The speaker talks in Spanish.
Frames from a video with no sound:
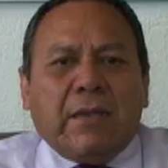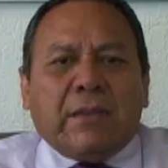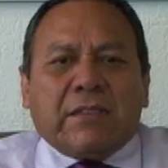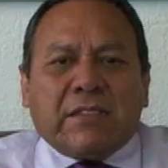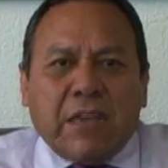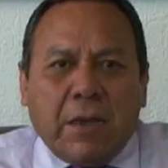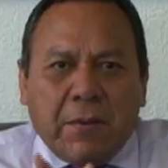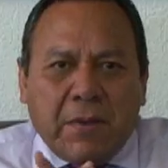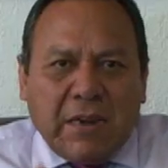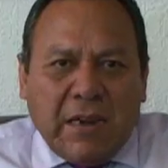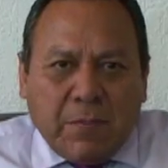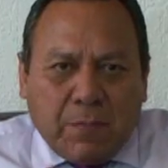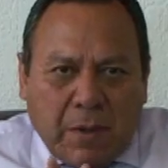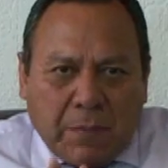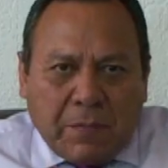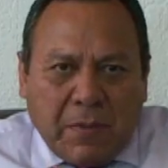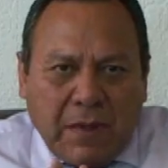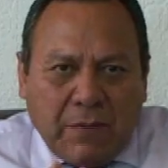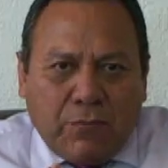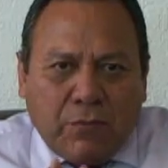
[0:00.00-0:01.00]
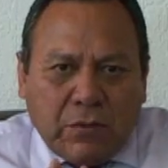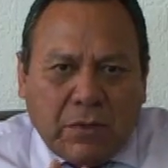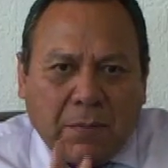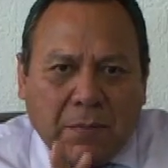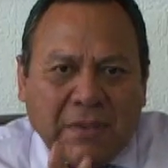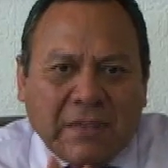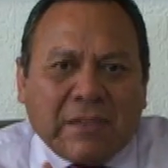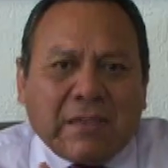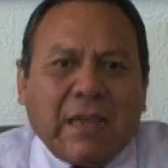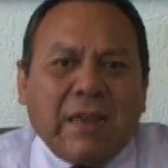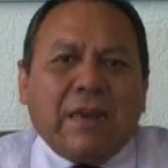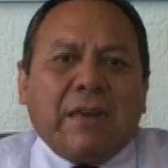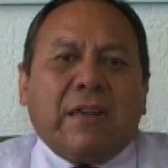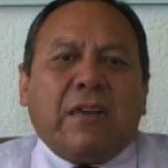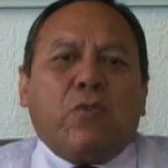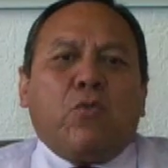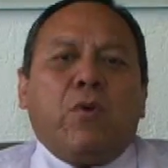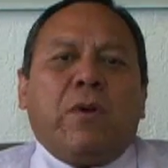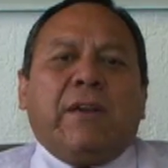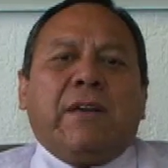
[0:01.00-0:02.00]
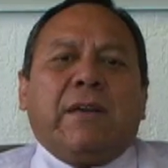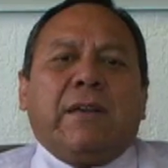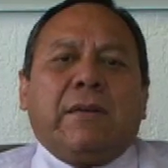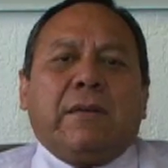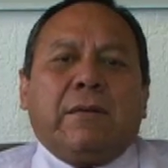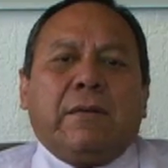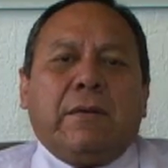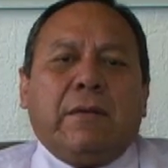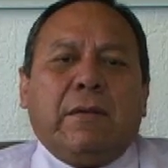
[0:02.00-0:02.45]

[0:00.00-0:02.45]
saben el papel fundamental que juegan.